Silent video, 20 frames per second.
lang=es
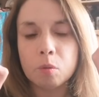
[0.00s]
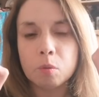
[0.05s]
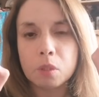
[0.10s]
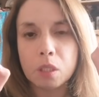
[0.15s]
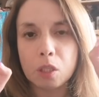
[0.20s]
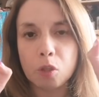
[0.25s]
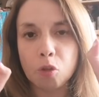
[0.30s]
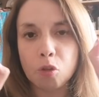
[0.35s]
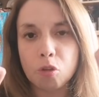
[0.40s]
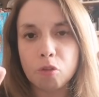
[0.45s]

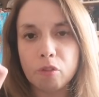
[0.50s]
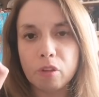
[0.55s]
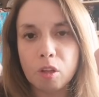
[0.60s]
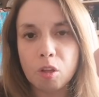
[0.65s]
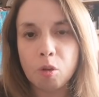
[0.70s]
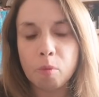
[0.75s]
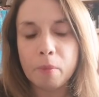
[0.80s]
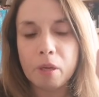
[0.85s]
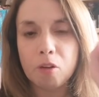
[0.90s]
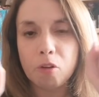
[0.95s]
que en otro
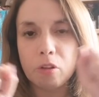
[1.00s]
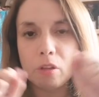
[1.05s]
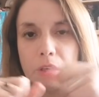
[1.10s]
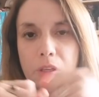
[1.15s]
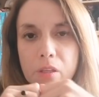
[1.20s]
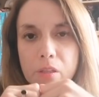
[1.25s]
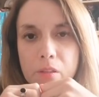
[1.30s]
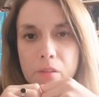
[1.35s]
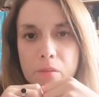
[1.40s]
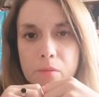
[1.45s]
video más lo
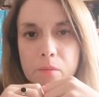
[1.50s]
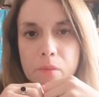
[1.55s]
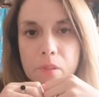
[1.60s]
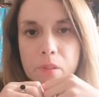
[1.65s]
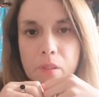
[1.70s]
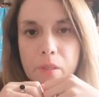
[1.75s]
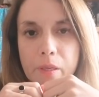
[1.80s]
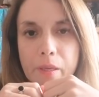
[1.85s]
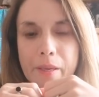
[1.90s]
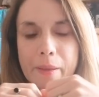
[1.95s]
diré,
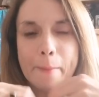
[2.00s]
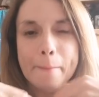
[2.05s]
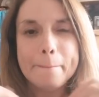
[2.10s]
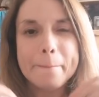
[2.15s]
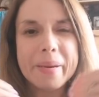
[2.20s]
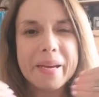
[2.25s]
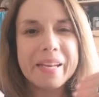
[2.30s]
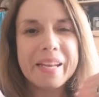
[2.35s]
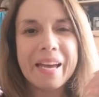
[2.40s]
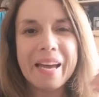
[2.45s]

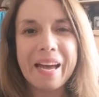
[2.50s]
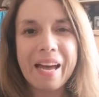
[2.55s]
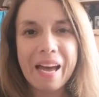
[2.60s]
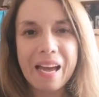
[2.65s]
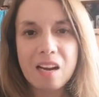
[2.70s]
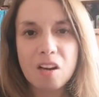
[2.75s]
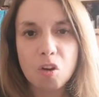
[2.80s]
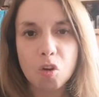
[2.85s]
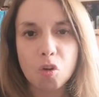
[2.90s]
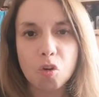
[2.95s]
para
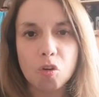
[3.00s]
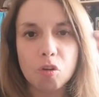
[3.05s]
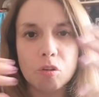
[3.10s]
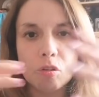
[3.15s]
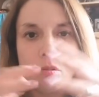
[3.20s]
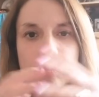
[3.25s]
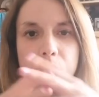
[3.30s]
algo.